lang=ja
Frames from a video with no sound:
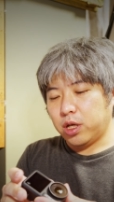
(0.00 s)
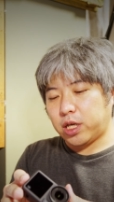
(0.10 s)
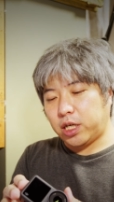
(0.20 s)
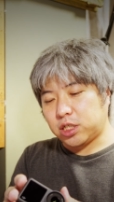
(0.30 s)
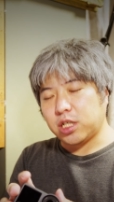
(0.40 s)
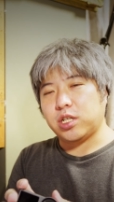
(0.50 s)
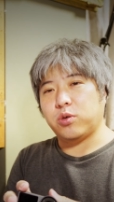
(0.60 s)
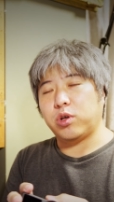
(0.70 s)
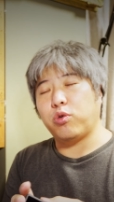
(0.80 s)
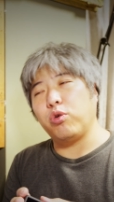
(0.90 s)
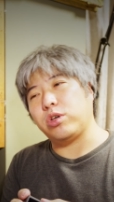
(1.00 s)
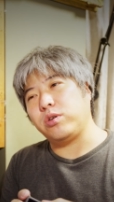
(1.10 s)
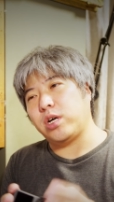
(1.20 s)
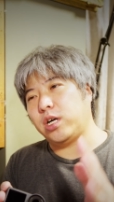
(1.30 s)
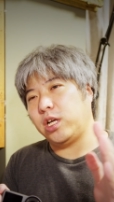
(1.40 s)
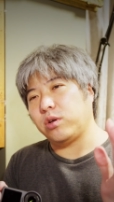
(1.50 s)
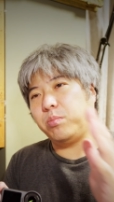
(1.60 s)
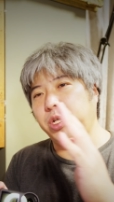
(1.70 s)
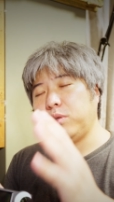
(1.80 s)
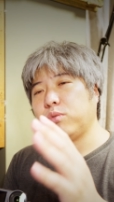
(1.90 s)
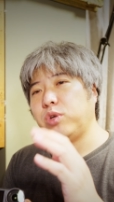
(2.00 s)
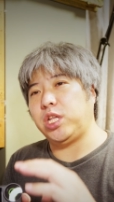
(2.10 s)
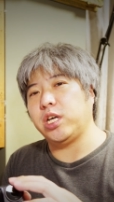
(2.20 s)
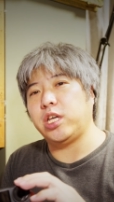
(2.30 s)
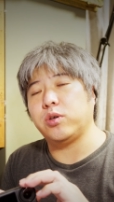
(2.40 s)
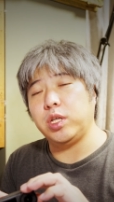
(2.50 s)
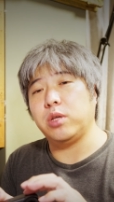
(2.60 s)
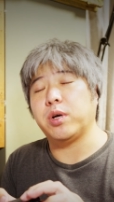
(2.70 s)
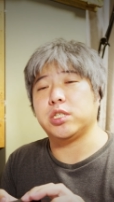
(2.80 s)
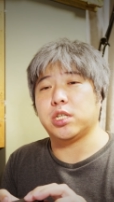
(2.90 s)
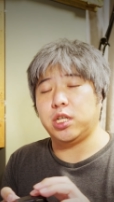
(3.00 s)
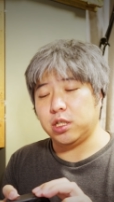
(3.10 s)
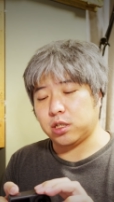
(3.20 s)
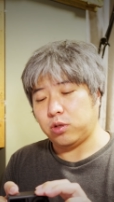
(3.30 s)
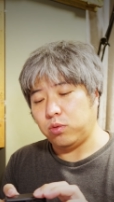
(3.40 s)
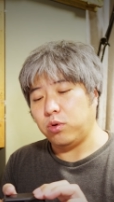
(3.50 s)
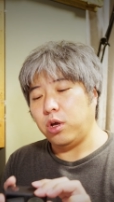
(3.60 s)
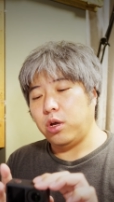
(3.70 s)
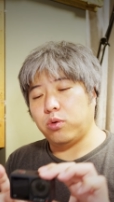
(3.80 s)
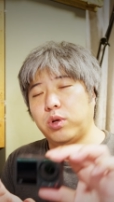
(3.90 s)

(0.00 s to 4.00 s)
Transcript: 決してですね、これ高級感がないとかビルドクオリティが低いってわけじゃないんですけど、こ